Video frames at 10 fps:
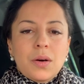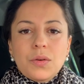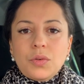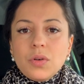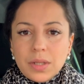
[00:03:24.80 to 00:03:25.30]

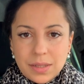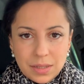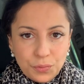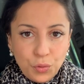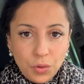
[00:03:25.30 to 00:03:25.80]
und gucke, dass ich
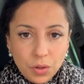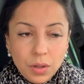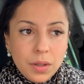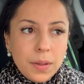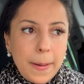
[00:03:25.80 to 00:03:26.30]
es fühle.
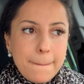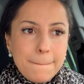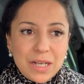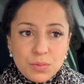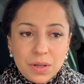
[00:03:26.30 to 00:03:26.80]

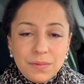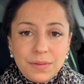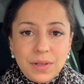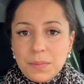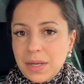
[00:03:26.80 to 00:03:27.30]
Manchmal,
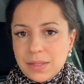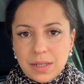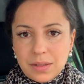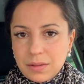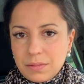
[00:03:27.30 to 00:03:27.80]
wenn wir im
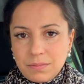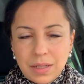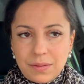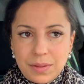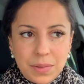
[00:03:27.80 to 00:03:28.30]
Alltag,
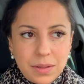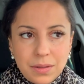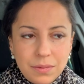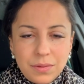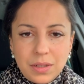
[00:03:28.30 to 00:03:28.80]
ja, wenn
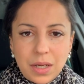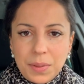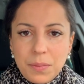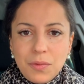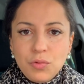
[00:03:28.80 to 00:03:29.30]
man, ich habe
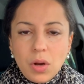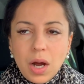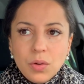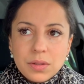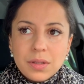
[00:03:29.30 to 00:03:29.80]
ja immer Full
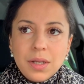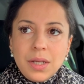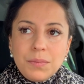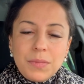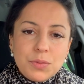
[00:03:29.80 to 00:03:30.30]
House,
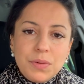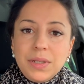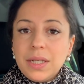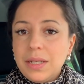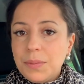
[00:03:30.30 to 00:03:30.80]
manchmal, wenn
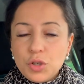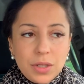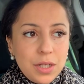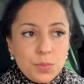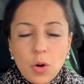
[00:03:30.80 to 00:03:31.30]
die Kinder mich
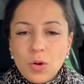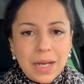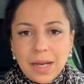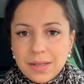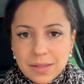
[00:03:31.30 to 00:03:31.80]
ständig brauchen,
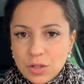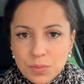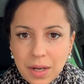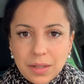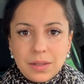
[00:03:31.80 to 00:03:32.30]
kann ich es nicht
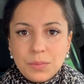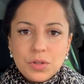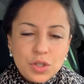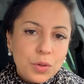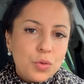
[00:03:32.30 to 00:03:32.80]
machen. Dann muss
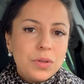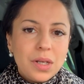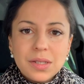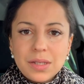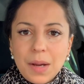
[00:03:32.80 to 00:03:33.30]
ich mal gucken,
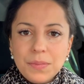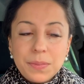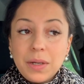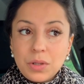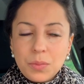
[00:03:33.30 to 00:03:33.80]
dass ich es abends
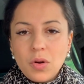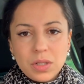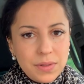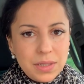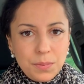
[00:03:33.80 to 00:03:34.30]
mache oder
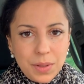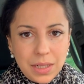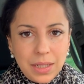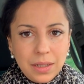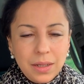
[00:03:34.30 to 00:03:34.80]
morgens, wenn sie im Bett
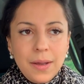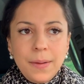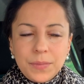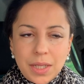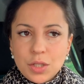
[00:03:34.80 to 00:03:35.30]
liegen,
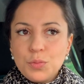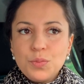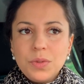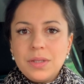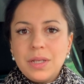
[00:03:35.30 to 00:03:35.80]
dass ich mich
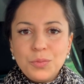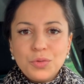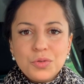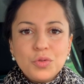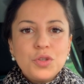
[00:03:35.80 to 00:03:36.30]
mit dieser
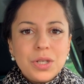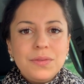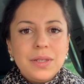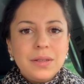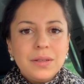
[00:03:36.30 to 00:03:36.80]
Emotion
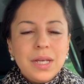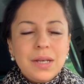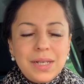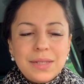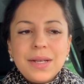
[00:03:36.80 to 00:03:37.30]
beschäftige.
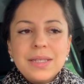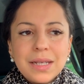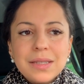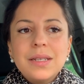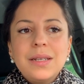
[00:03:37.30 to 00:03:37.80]
Weil ich weiß
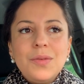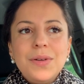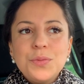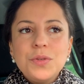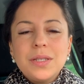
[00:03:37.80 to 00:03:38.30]
ganz genau, wenn
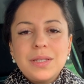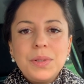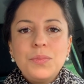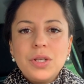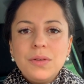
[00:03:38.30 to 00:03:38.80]
ich mich jetzt
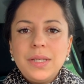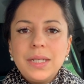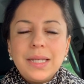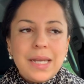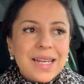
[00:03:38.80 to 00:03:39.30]
damit
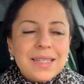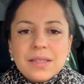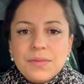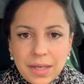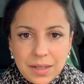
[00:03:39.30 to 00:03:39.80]
beschäftige, danach ist
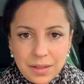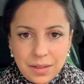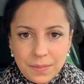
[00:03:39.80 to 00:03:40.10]
es weg.